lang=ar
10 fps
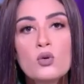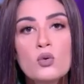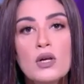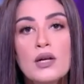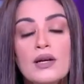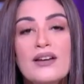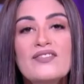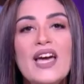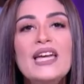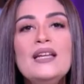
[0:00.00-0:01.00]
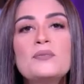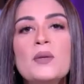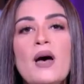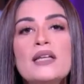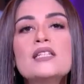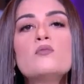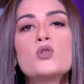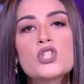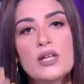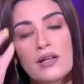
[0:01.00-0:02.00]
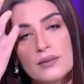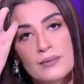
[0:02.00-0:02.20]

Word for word: له فهنا بتبقى دي المشكله